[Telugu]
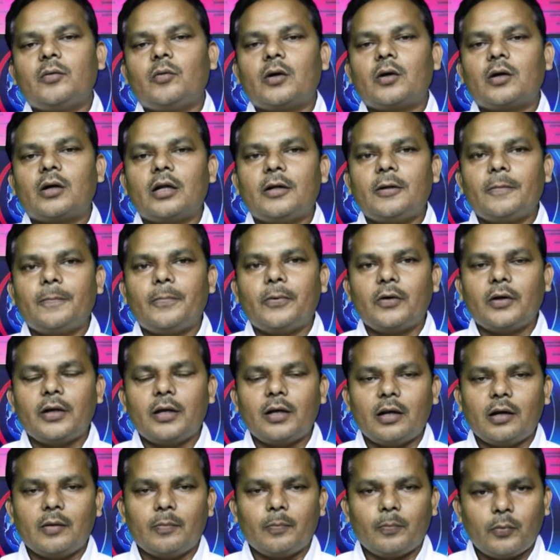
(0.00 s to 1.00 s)
ఈ ఓట్లని
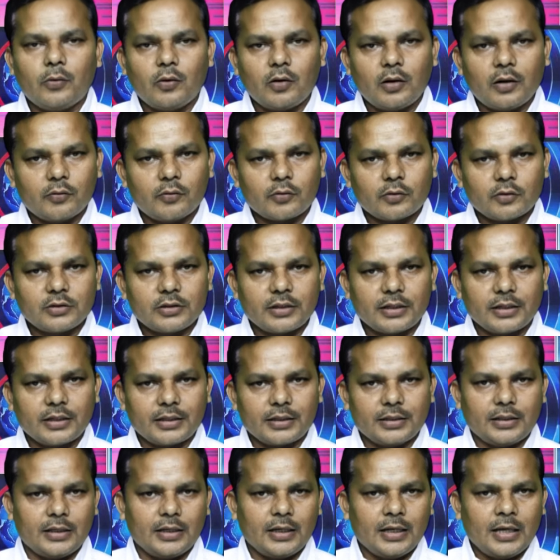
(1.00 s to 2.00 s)
పోలవటం
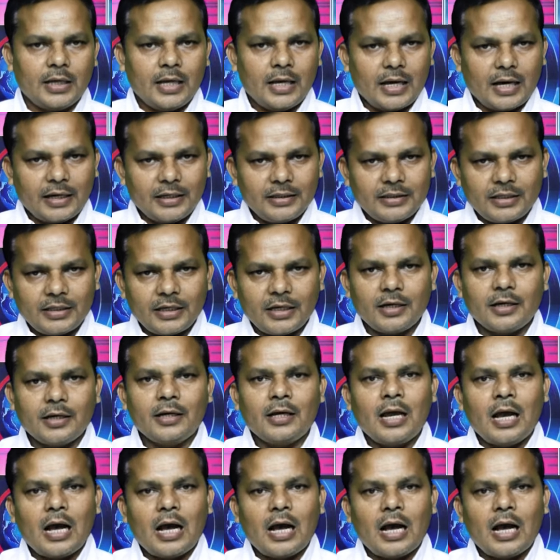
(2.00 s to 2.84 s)
జరిగింది అయితే